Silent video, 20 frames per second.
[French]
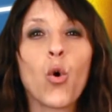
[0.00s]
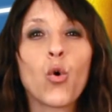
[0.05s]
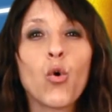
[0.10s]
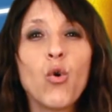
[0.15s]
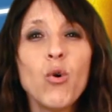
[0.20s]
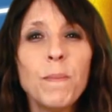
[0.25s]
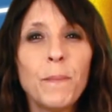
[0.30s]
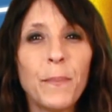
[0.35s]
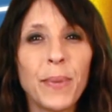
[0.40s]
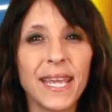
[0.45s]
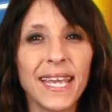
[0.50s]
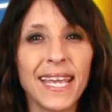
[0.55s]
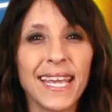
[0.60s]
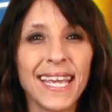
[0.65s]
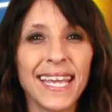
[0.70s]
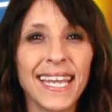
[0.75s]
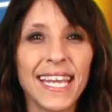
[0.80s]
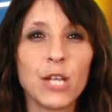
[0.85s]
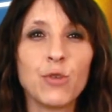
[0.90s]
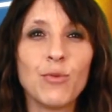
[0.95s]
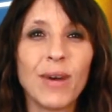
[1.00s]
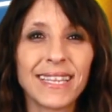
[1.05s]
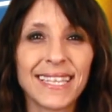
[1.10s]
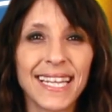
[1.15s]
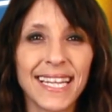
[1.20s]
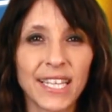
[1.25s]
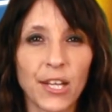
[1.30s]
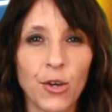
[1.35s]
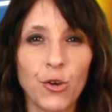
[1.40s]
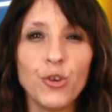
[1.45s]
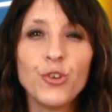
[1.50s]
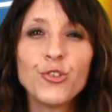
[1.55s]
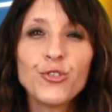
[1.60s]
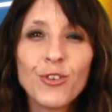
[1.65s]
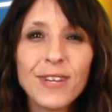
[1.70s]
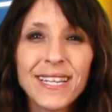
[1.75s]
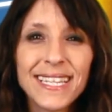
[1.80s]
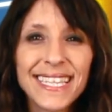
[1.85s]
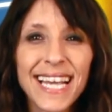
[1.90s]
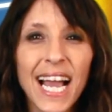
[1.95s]
Coupez il doit être
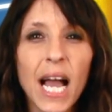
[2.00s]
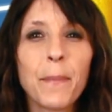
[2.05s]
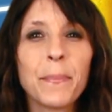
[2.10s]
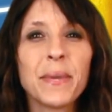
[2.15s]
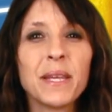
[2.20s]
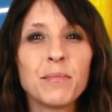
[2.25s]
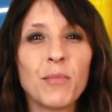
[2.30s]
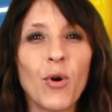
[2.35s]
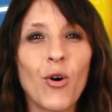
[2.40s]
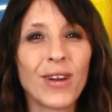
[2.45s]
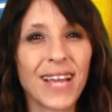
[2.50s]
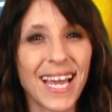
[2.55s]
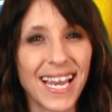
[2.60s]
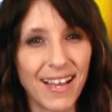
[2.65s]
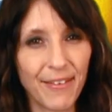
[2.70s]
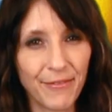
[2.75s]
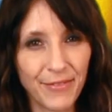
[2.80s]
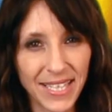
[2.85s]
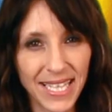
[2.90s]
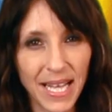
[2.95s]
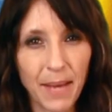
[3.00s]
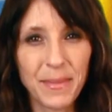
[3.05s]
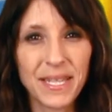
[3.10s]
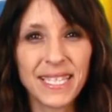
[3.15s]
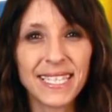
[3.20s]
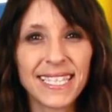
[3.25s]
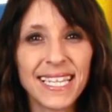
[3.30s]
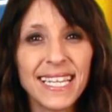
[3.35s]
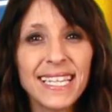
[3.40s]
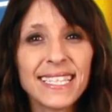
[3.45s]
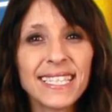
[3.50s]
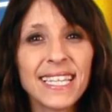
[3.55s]
utilisé rapidement car la vitamine C